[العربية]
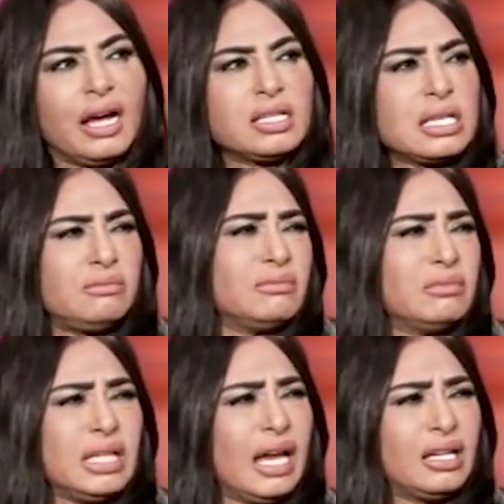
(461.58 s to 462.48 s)
اصل
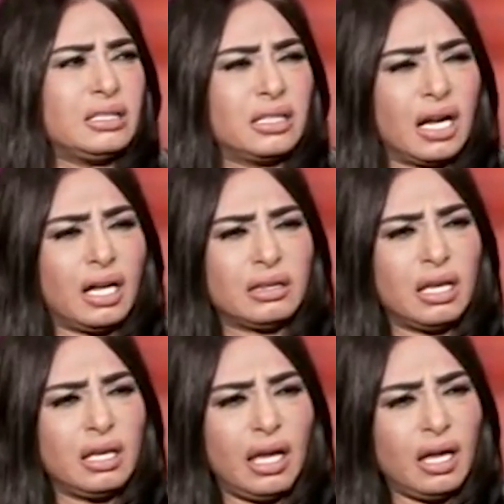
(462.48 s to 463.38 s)
يعني
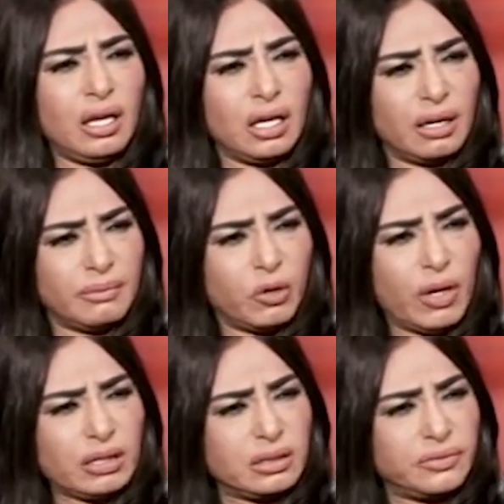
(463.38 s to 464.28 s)
هتضيعي
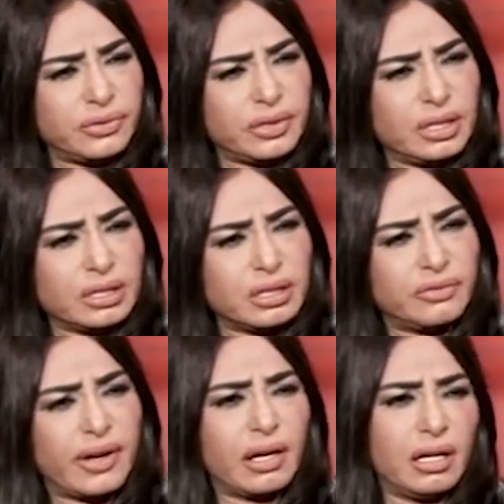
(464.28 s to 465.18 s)
وقت في انك
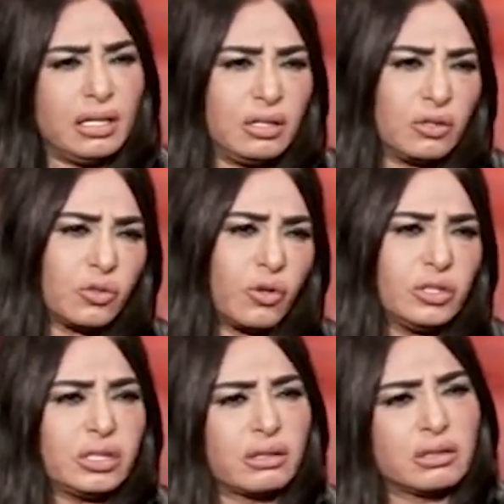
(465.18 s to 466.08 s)
تفكري انك
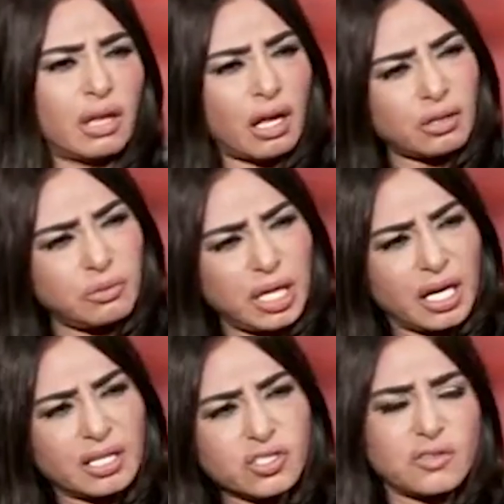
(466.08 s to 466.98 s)
تقعدي تنتقمي
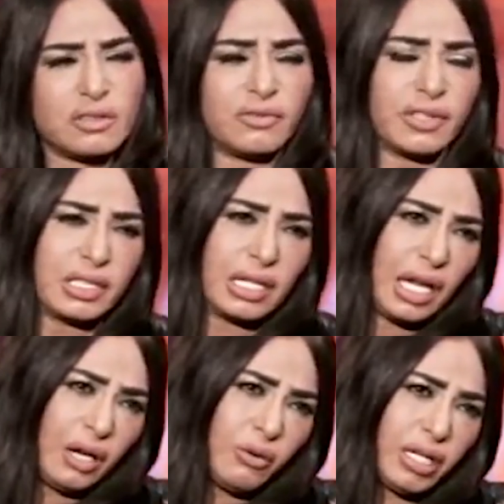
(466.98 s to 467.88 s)
عشان
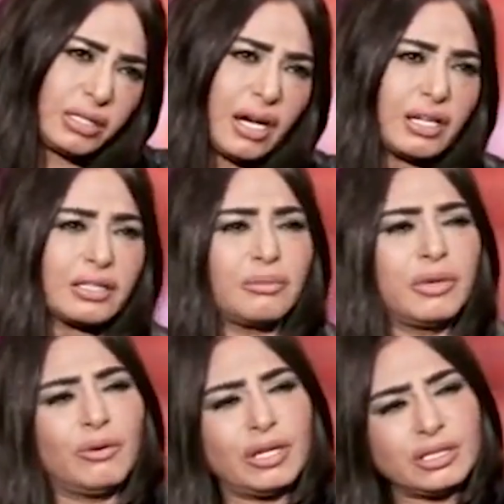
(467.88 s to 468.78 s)
تضيعي وقت اكتر
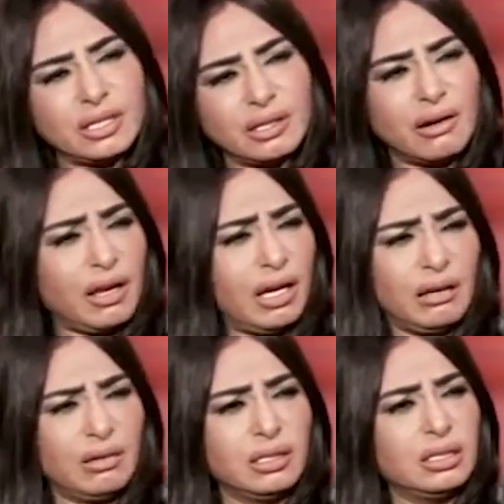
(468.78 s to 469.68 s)
من الوقت اللي راح
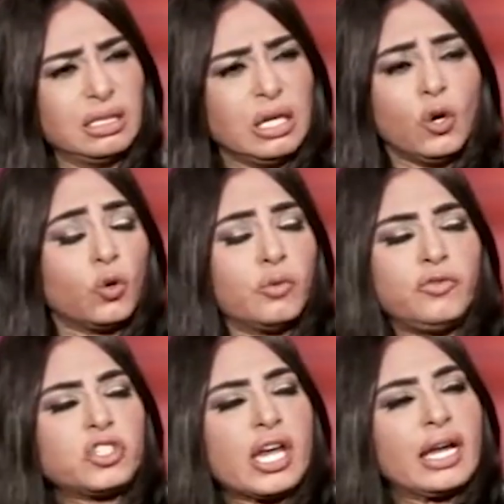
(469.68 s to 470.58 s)
لها
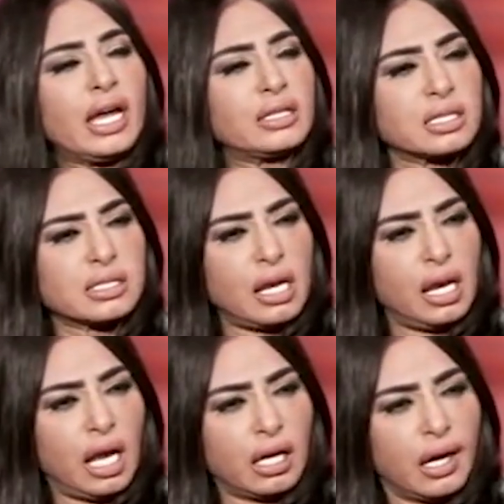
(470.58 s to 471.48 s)
ومفيش حاجه
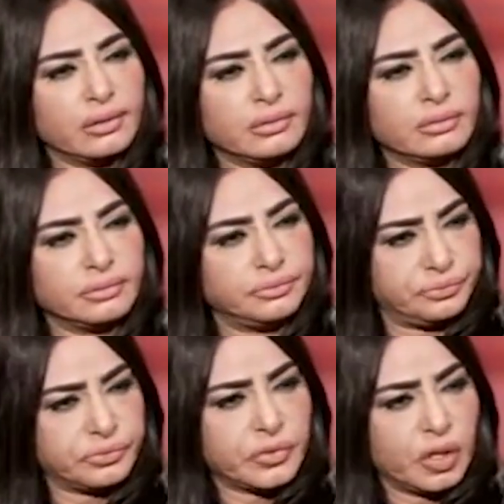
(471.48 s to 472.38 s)
هتتصلح يعني اه